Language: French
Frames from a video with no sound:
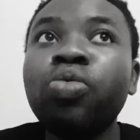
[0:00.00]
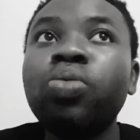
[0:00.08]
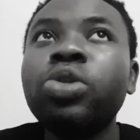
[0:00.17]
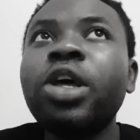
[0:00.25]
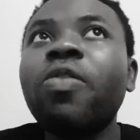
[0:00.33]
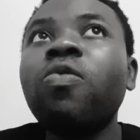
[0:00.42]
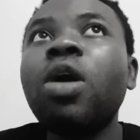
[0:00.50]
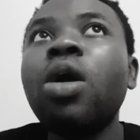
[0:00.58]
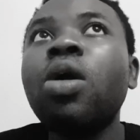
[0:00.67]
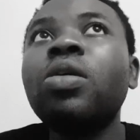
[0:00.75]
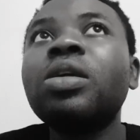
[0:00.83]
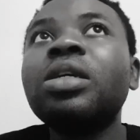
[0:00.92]
d'avoir
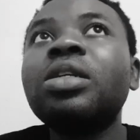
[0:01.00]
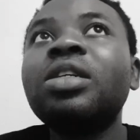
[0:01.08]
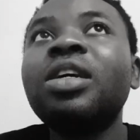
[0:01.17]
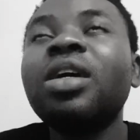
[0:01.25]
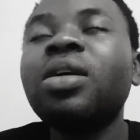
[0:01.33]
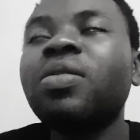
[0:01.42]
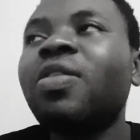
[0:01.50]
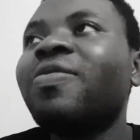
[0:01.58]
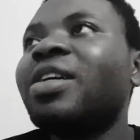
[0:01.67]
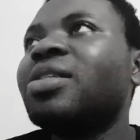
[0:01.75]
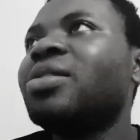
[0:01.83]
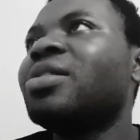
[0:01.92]
un gain, on
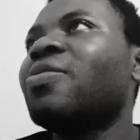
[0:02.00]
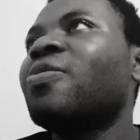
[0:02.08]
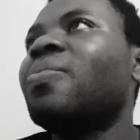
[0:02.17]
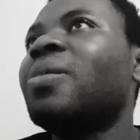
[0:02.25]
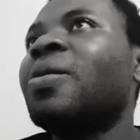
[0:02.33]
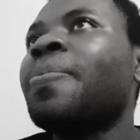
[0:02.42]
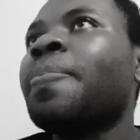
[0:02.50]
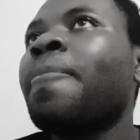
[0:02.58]
va dire ça comment,